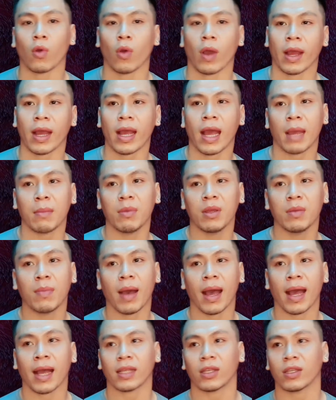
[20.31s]
khoảng
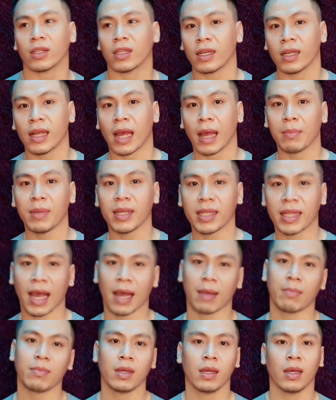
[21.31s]
23 cho tới
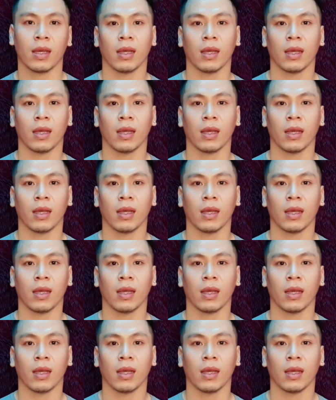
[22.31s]
28